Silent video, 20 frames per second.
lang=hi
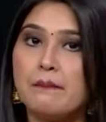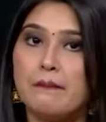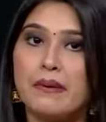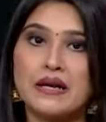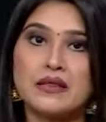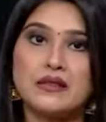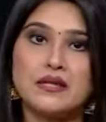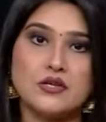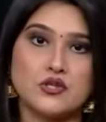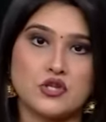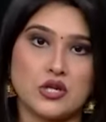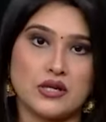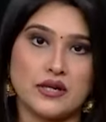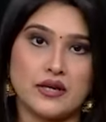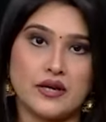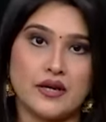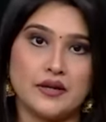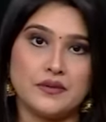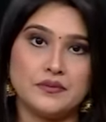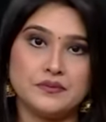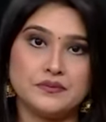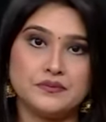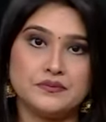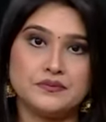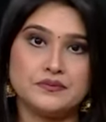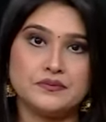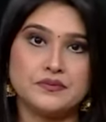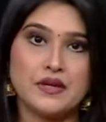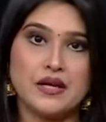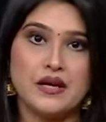बढ़ती चली गई
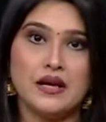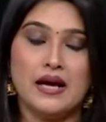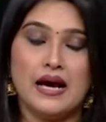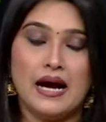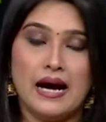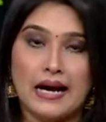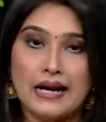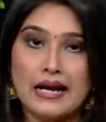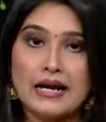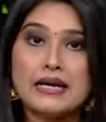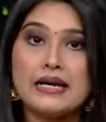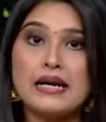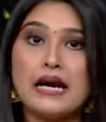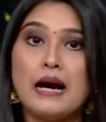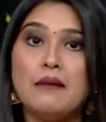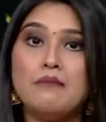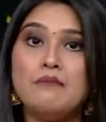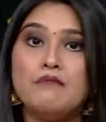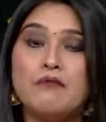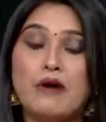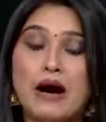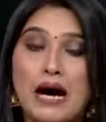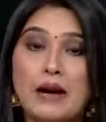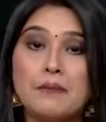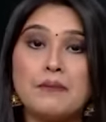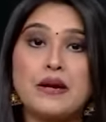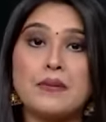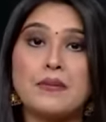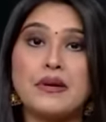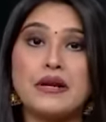हालांकि अब वहां पर भी